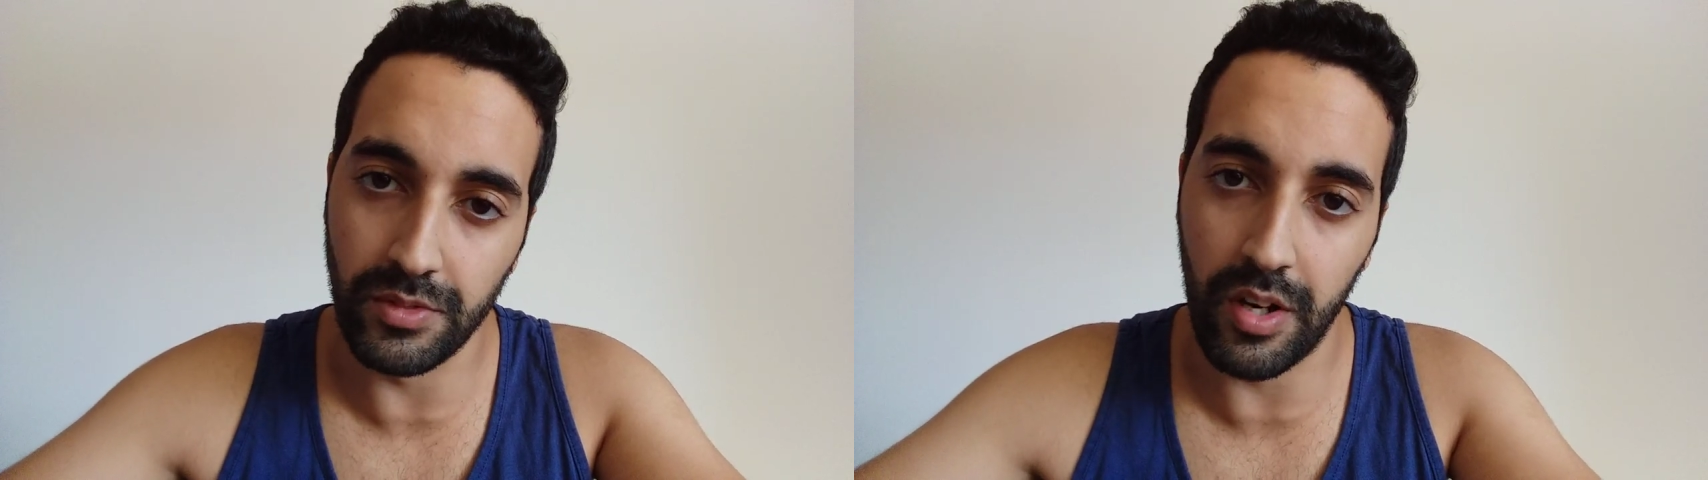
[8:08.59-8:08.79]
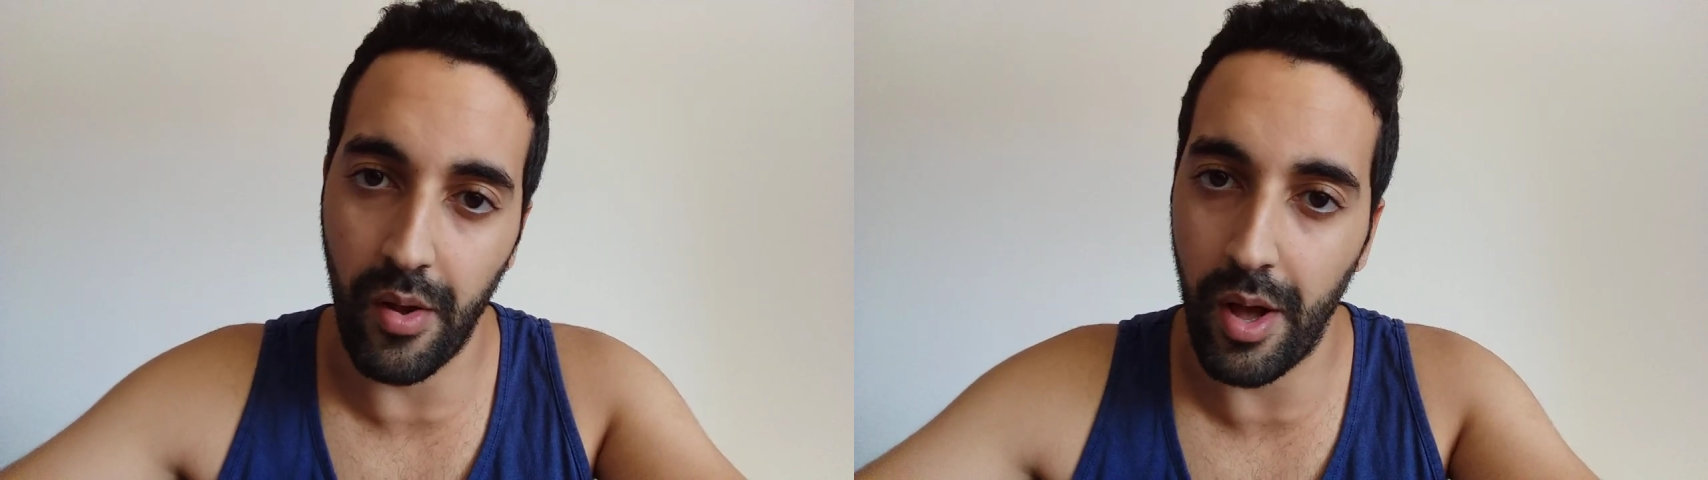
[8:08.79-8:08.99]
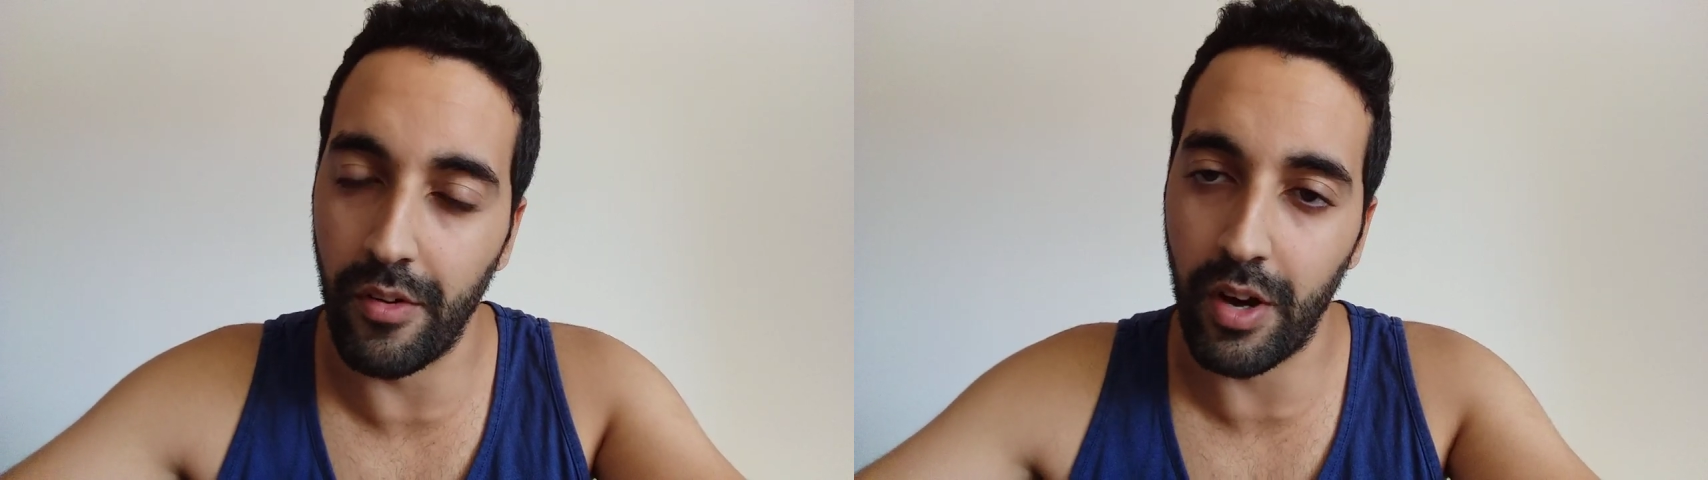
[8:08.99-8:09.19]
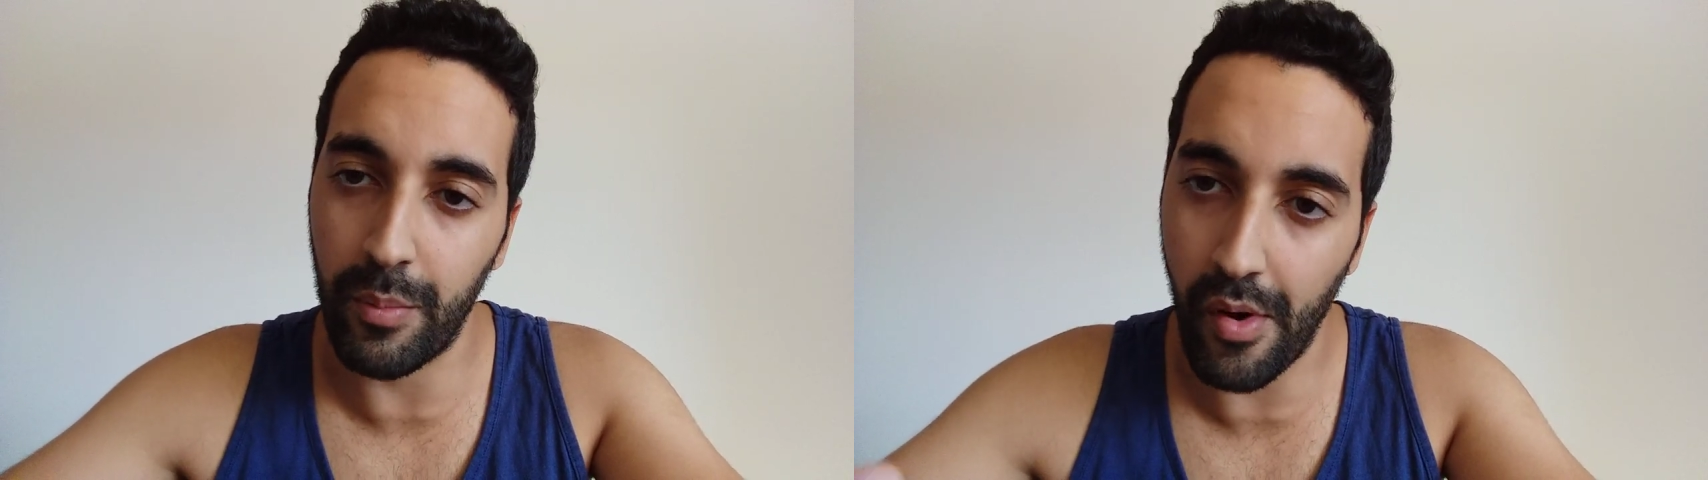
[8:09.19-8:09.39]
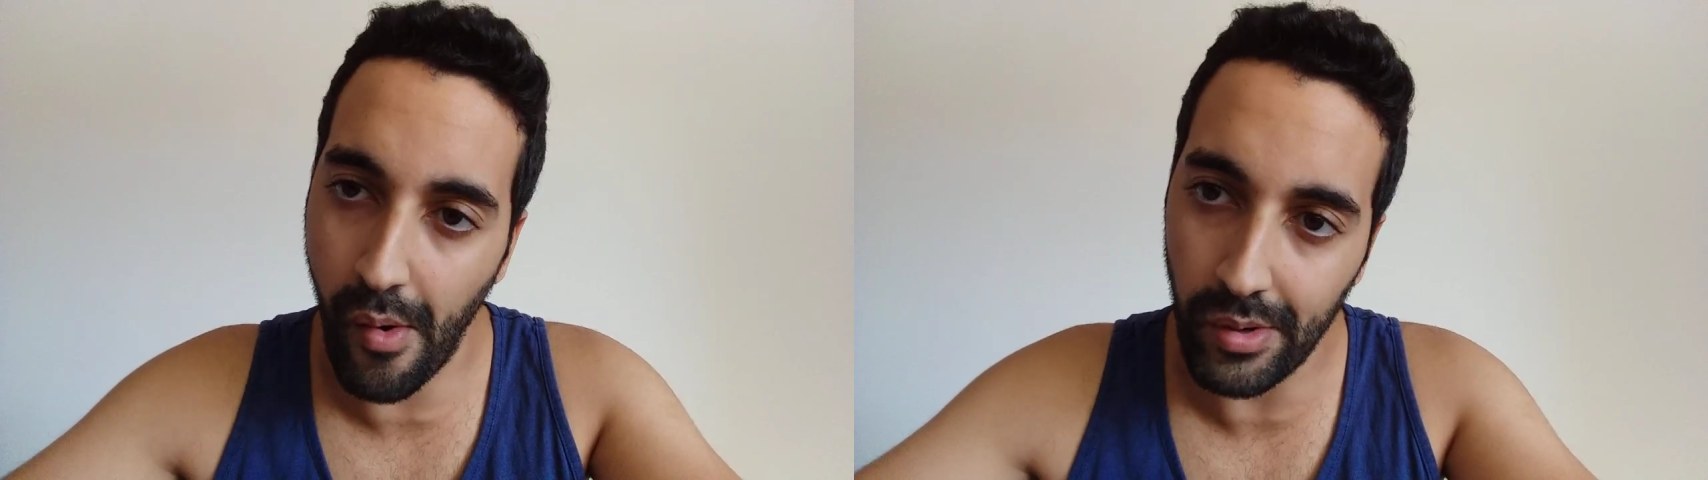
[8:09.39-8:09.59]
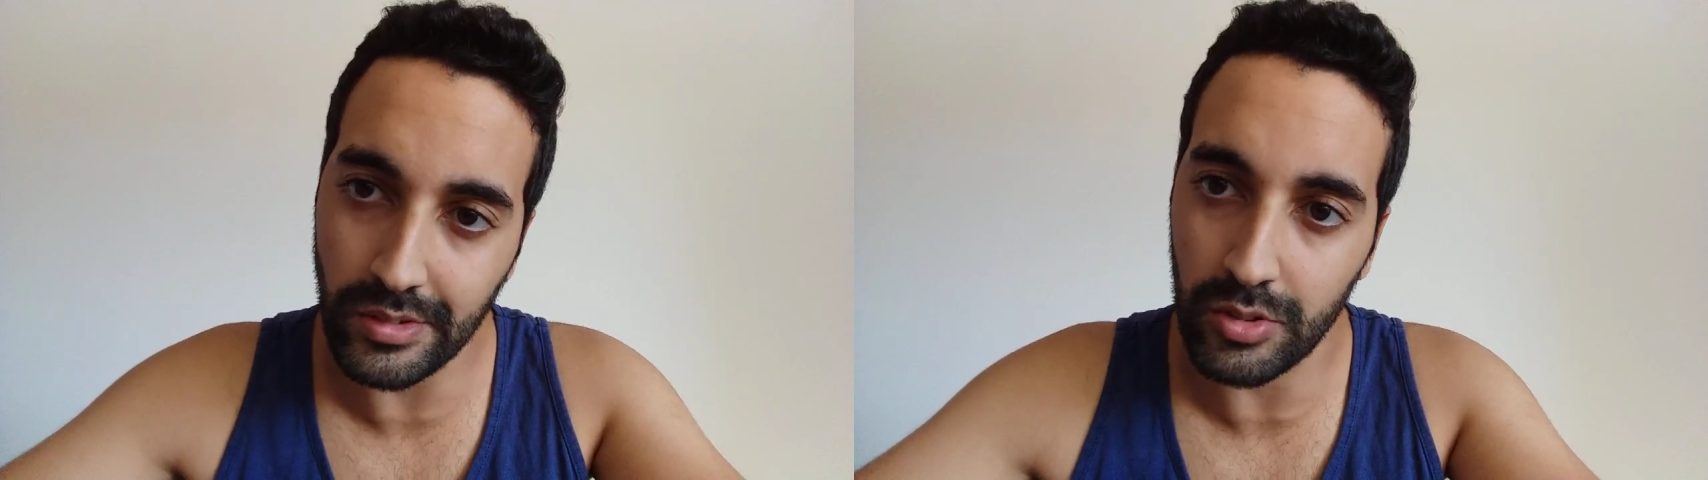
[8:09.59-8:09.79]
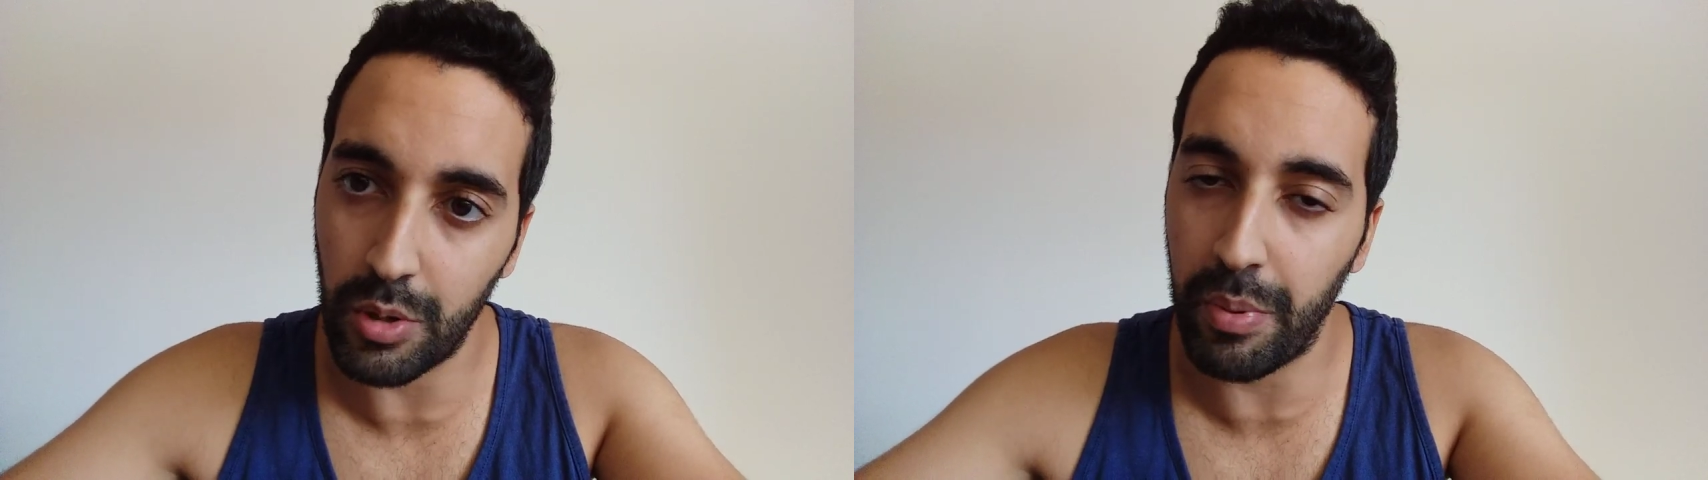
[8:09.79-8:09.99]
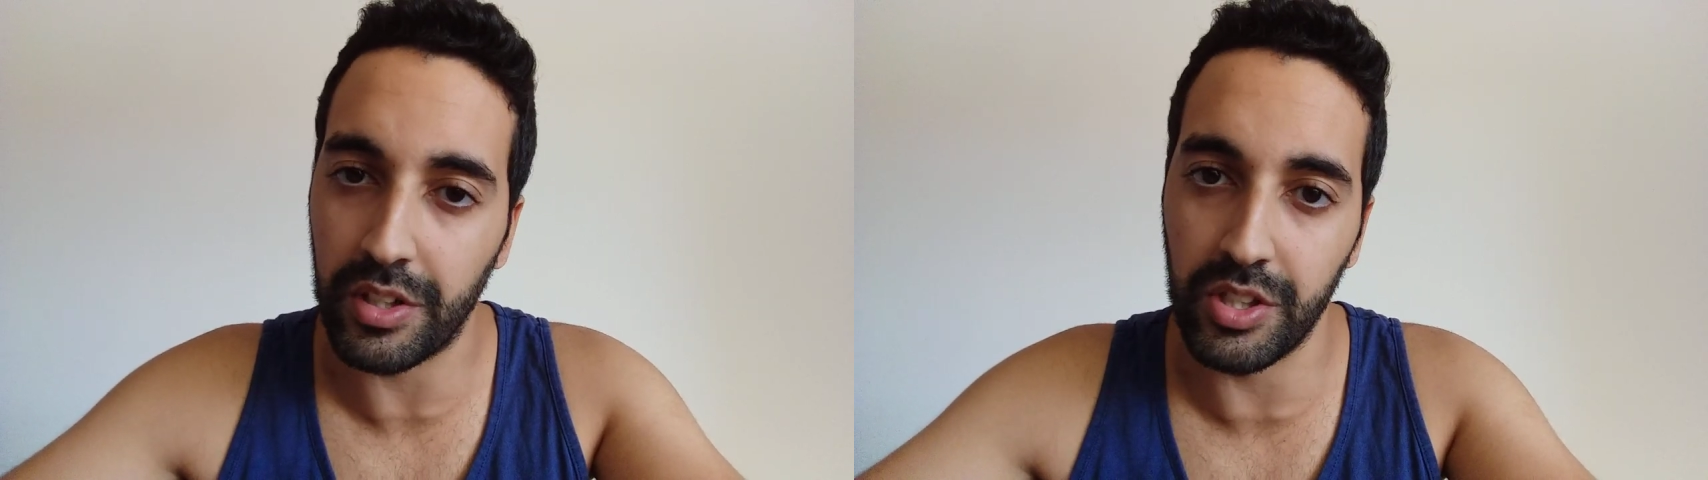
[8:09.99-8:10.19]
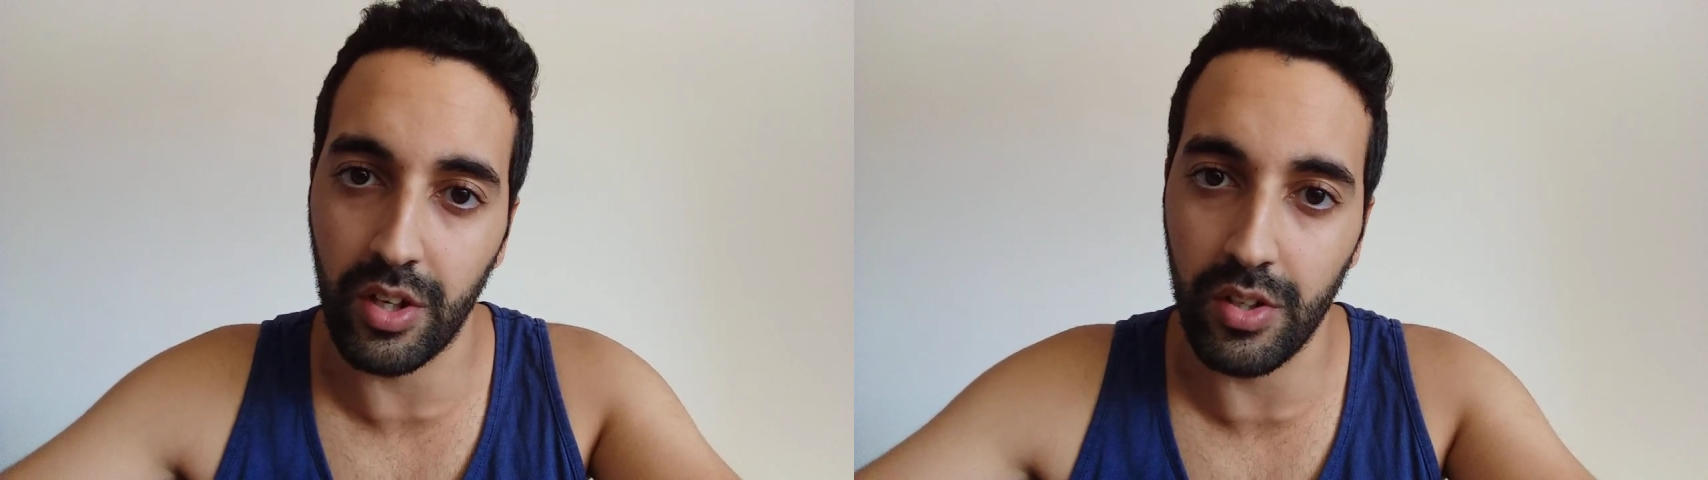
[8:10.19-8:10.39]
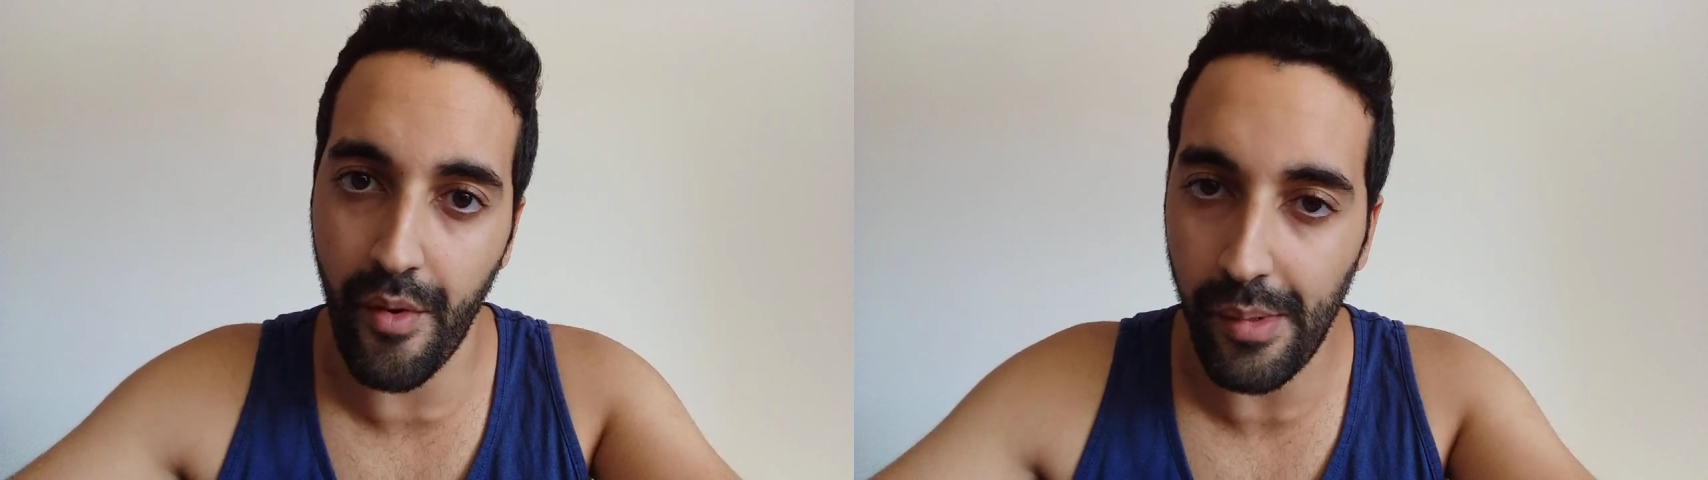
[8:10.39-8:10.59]
Voilà, à vraiment
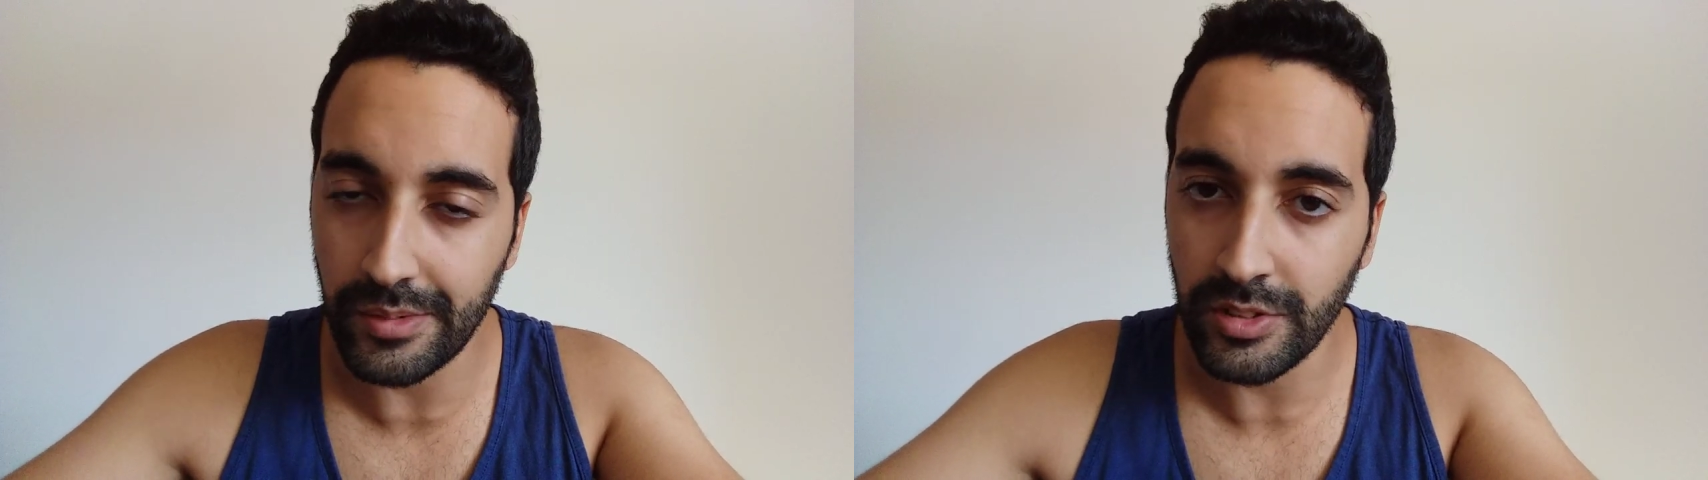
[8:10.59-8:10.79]
repartir euh,